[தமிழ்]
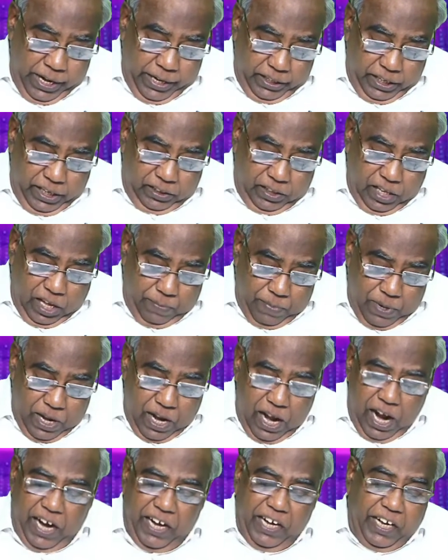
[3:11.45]
இதைத்தான்
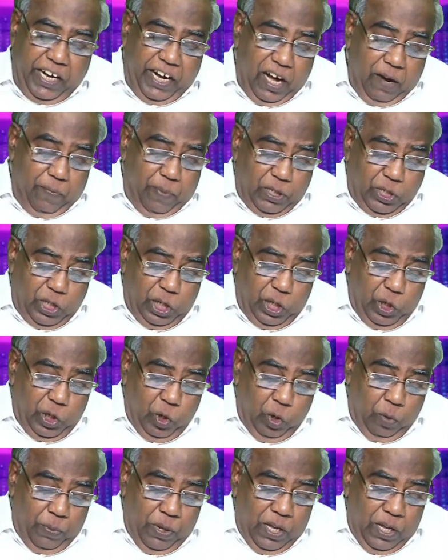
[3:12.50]
அடிக்கடி நாம்
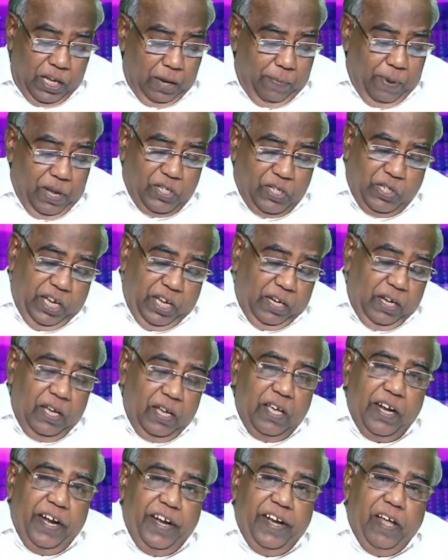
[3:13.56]
வாசிக்கிறோம் எபேசியர்
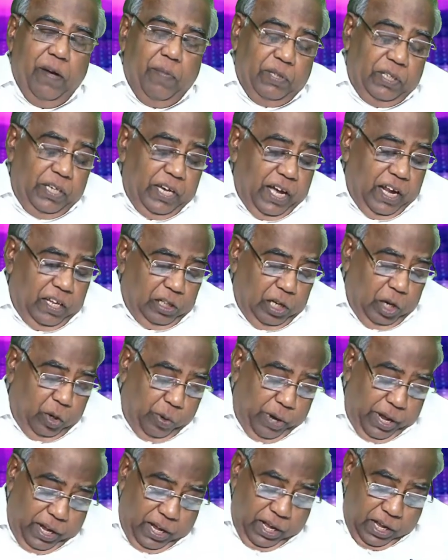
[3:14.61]
ரெண்டாம் அதிகாரத்தில் கூட